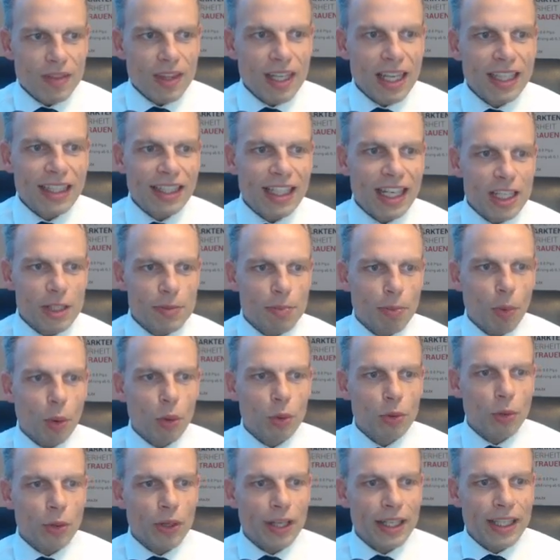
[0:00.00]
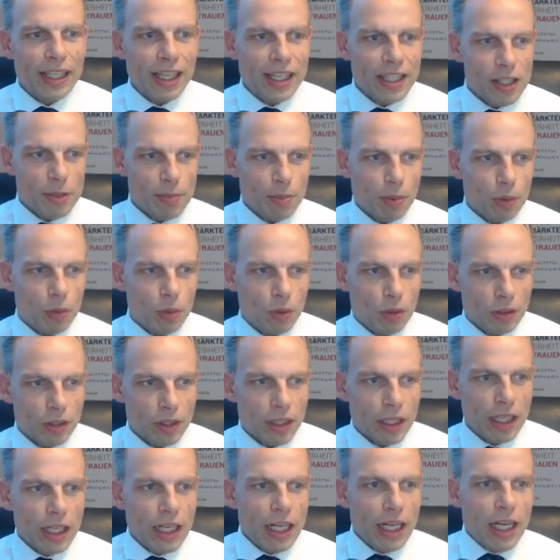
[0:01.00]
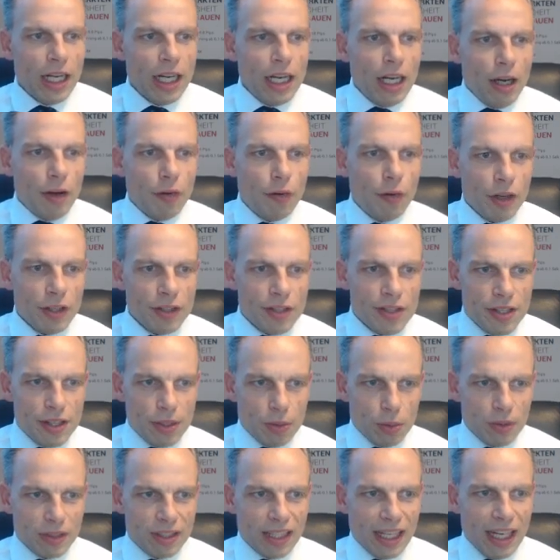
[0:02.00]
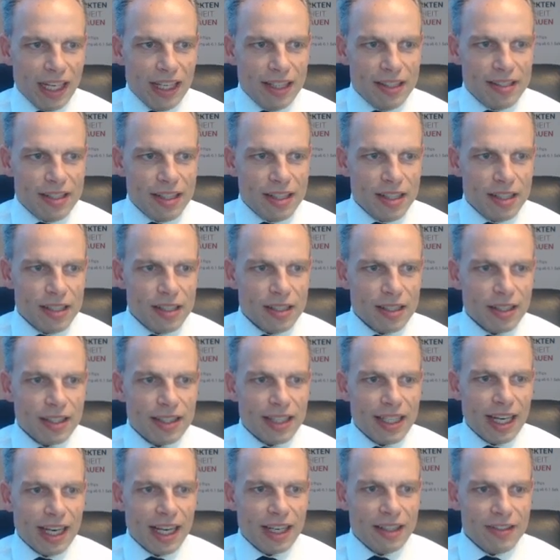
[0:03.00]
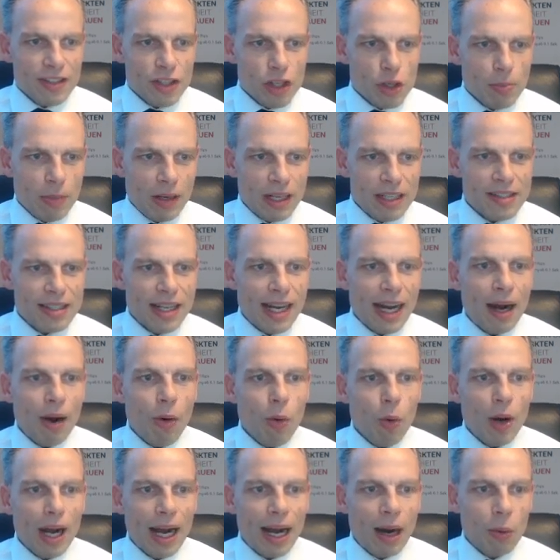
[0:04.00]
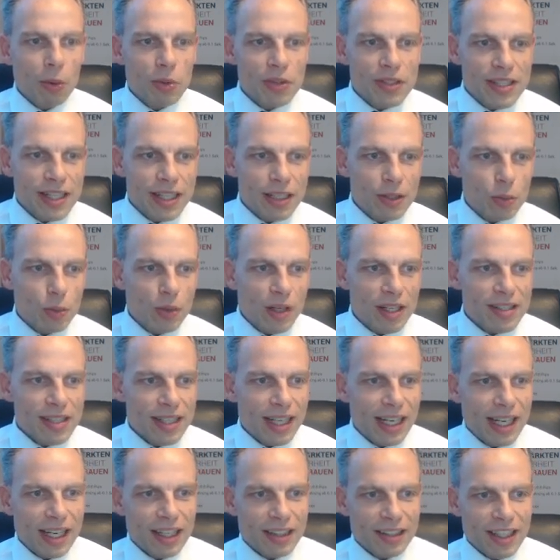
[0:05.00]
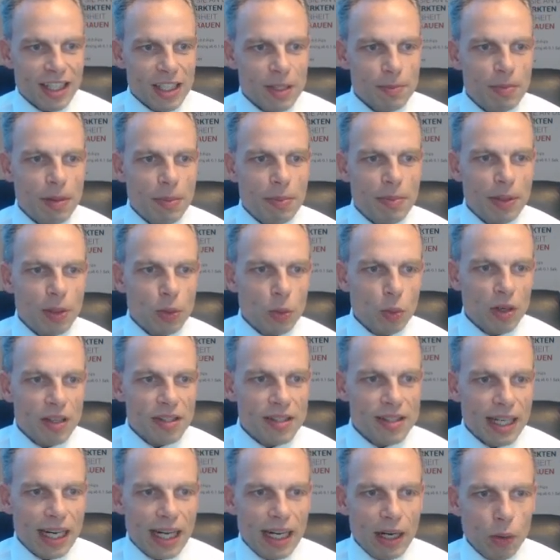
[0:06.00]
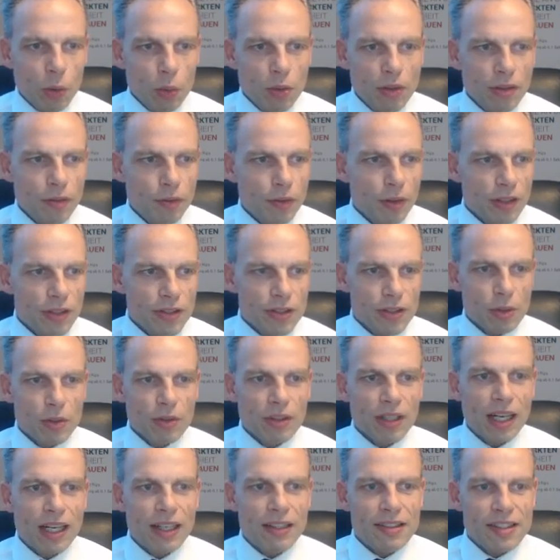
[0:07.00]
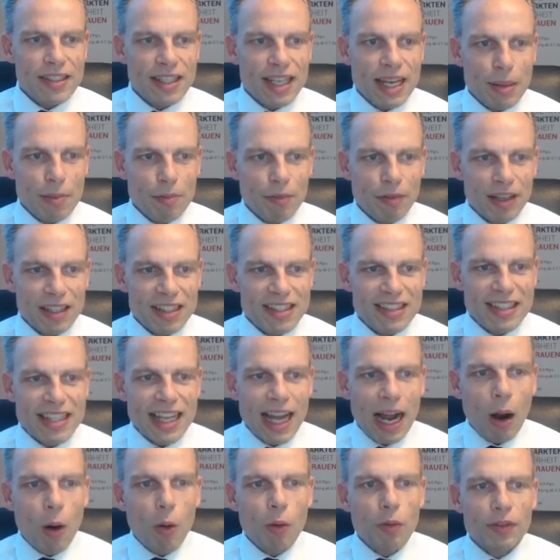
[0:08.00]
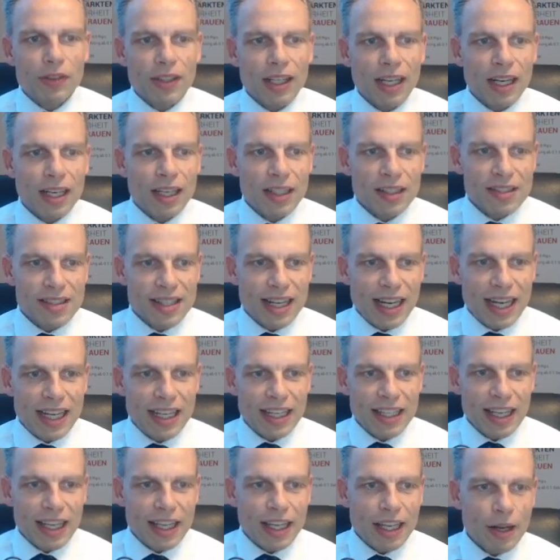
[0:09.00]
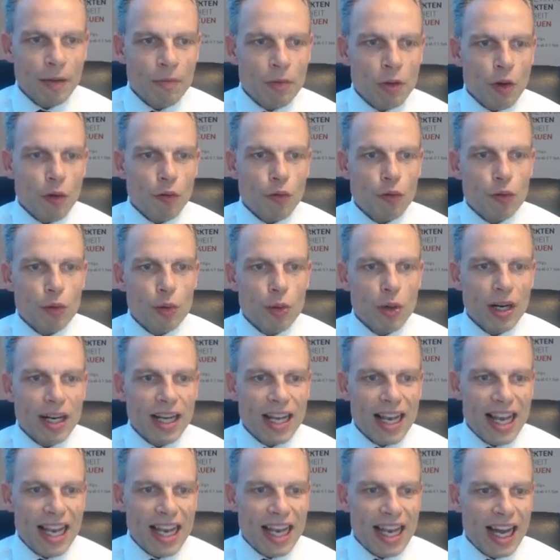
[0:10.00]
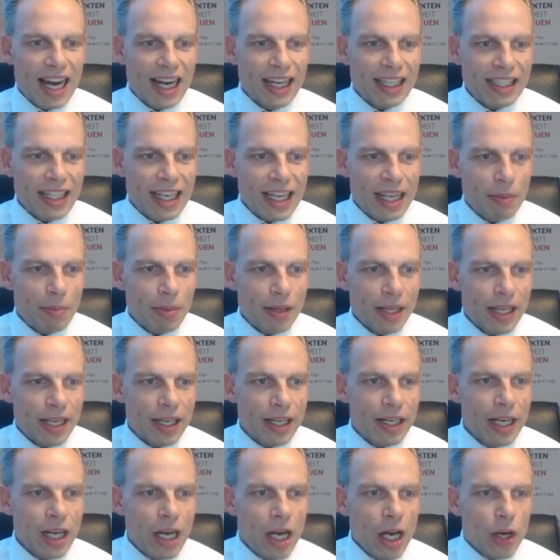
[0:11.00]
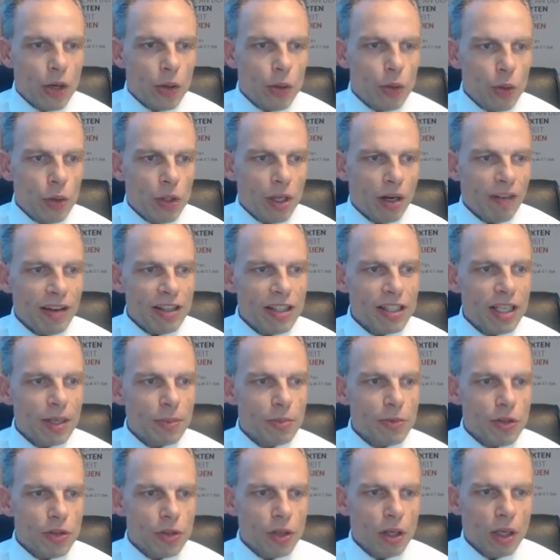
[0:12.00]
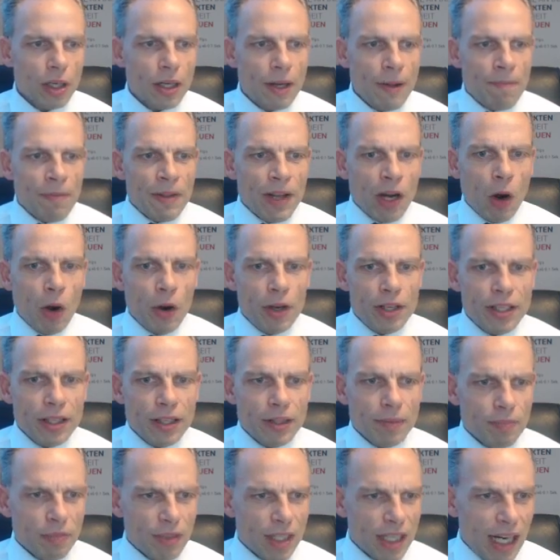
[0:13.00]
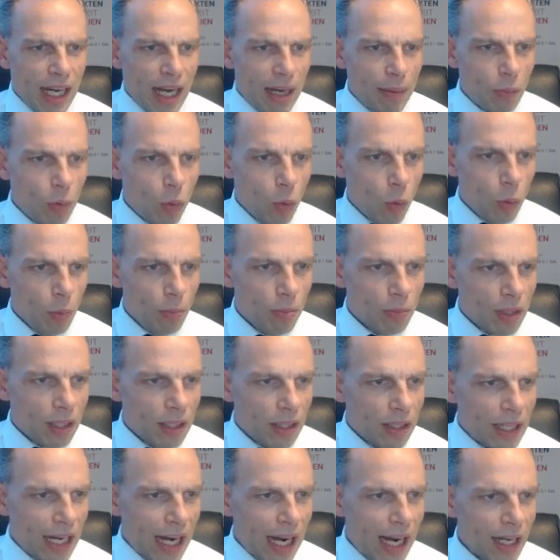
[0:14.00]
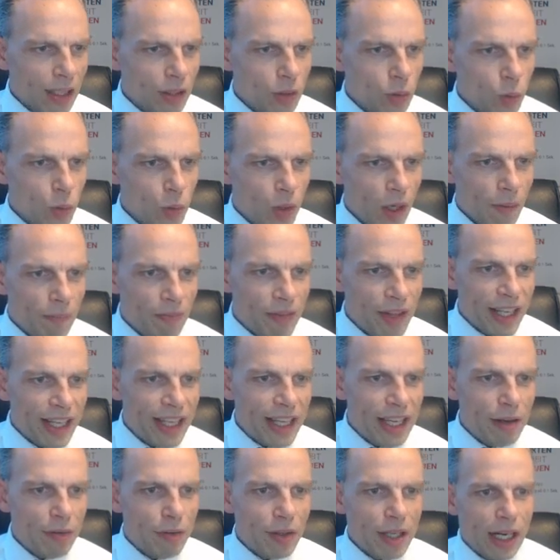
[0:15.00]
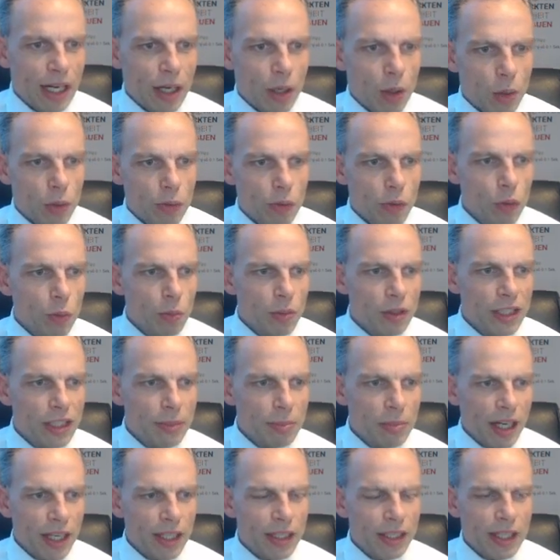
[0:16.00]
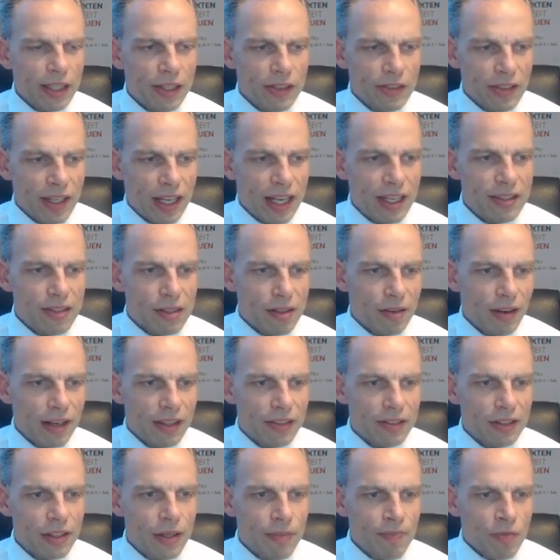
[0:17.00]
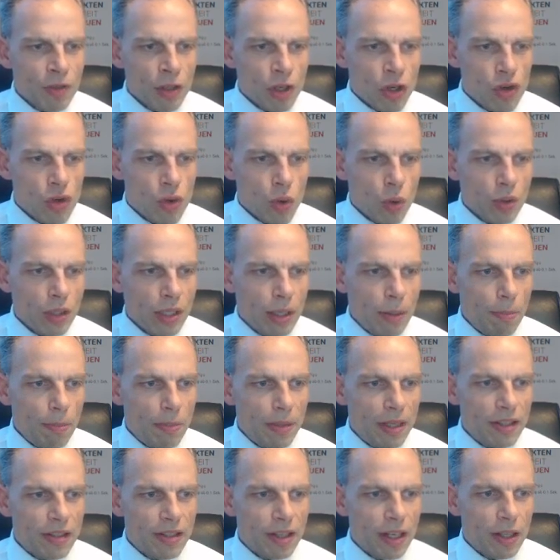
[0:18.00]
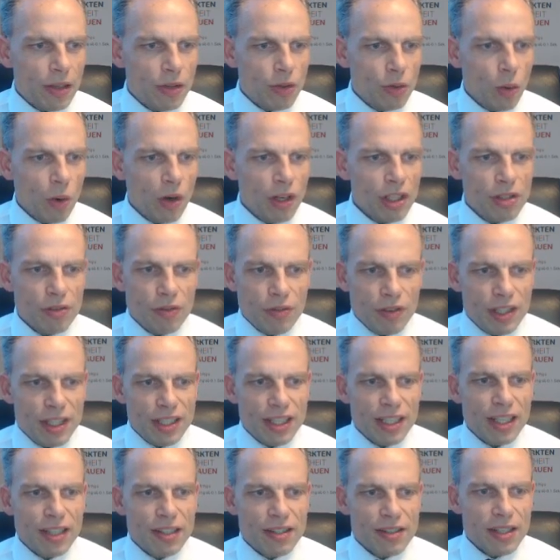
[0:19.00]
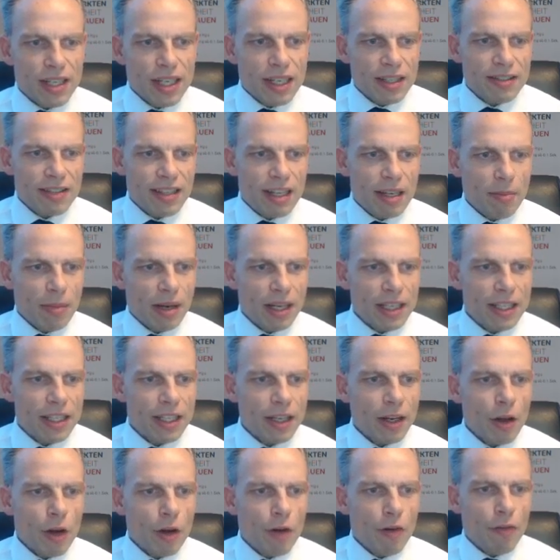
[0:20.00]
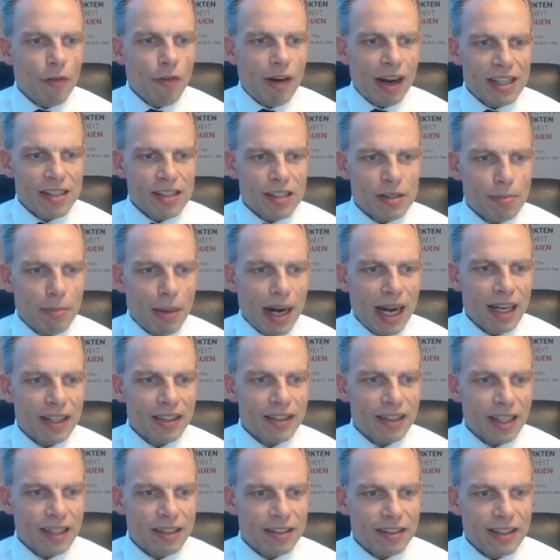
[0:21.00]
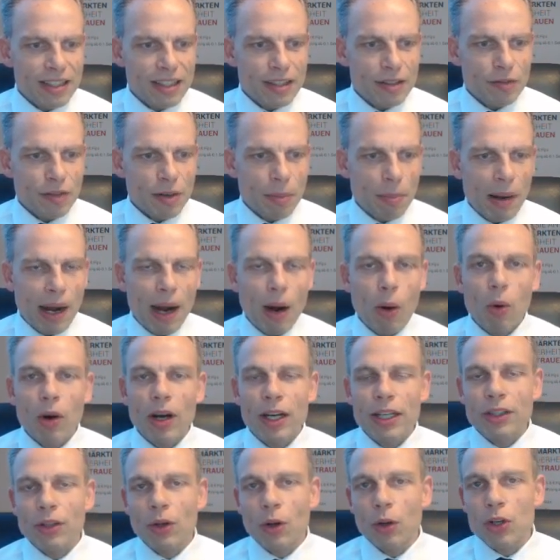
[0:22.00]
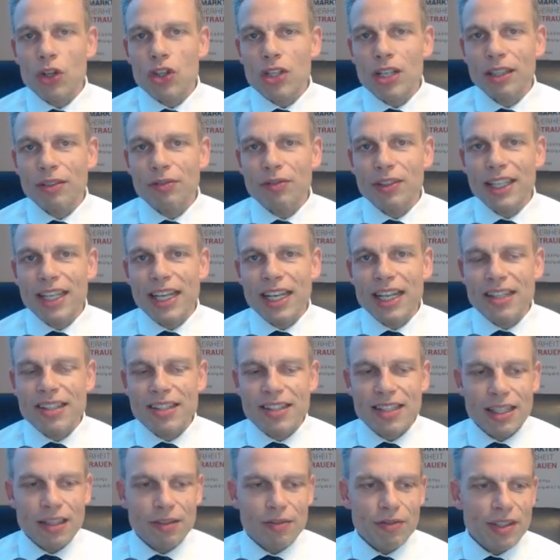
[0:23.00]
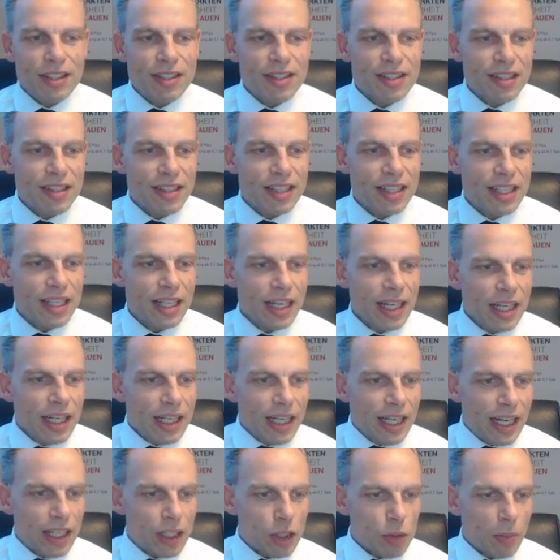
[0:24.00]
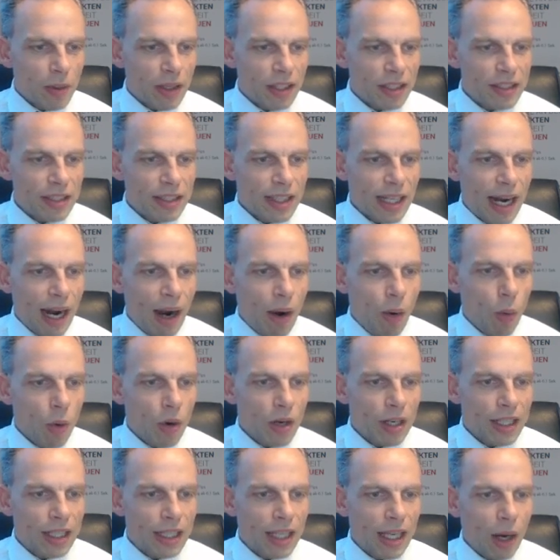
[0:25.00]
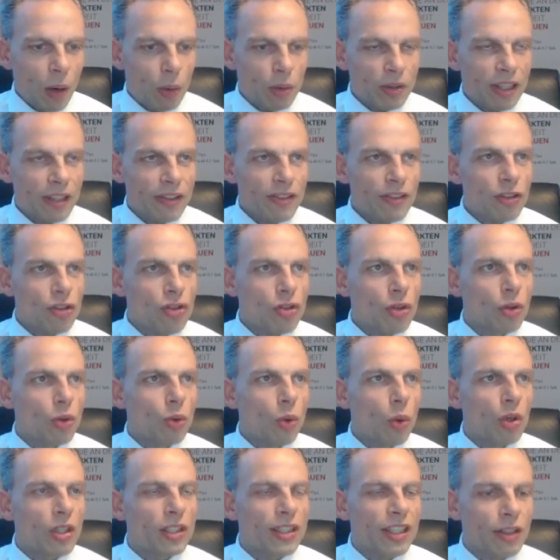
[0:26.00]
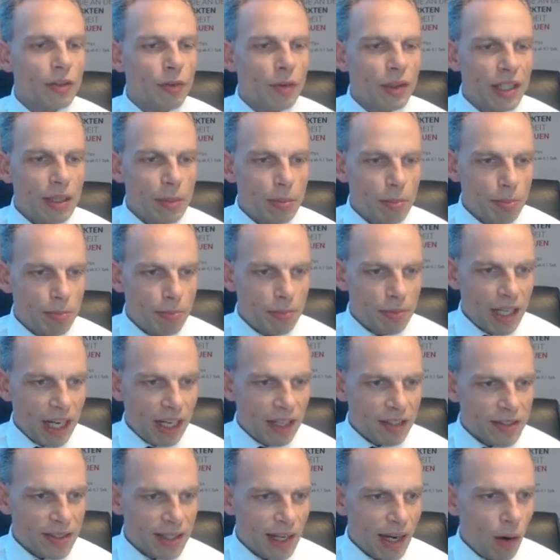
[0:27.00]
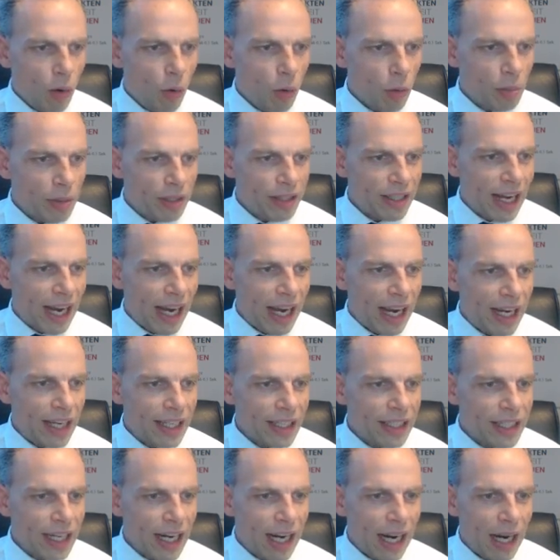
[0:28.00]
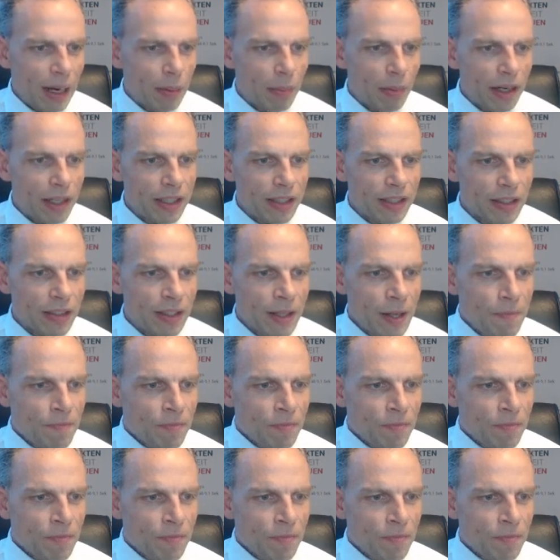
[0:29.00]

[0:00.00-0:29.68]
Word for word: das Bruttoinlandsprodukt. 14.30 Uhr, der ganze Spaß, auch aus den USA. Das BIP in USA und 14.30 Uhr ebenfalls die Auftragseingänge für langlebige Güter. Was gibt es noch? Heute kam um 8 Uhr. Der GfK Konsumklimaindex, der ist quasi schon mit durch. Wichtiges Thema hier, was machen denn die Verbraucher in Deutschland? Wie geht es denen? Wie sind die entsprechend auch gelaunt? Das ist schon durch. Das wird im DAX auch mit eingearbeitet.